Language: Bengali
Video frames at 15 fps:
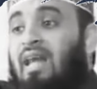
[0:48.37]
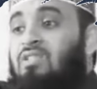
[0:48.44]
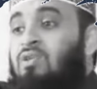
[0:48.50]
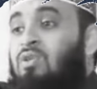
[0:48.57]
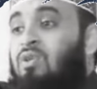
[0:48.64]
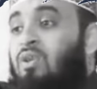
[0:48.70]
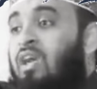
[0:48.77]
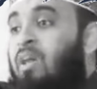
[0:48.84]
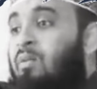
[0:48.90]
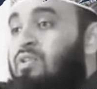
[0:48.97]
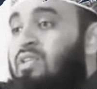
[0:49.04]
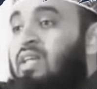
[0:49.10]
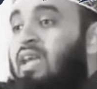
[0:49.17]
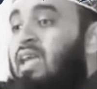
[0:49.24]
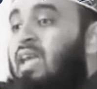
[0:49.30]
লাজুক হয়ে
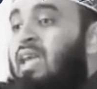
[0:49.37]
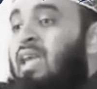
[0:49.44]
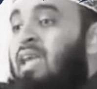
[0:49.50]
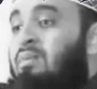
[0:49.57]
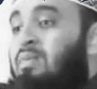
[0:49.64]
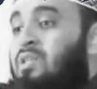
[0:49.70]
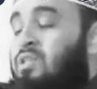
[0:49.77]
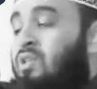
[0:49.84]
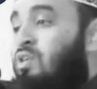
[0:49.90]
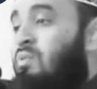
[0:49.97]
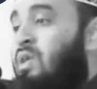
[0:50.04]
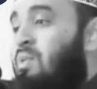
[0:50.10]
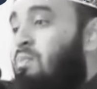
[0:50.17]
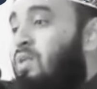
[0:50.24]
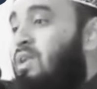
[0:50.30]
বসে থাকে
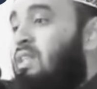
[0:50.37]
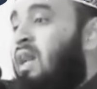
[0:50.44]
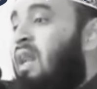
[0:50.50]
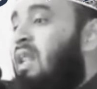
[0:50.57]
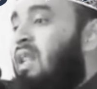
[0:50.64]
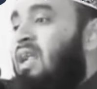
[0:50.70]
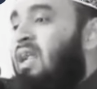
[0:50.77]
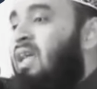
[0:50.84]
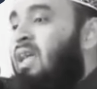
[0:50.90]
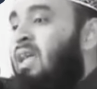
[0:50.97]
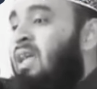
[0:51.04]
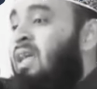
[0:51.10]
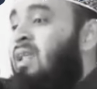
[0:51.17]
বিশ্বনবী পর্দার আড়ালে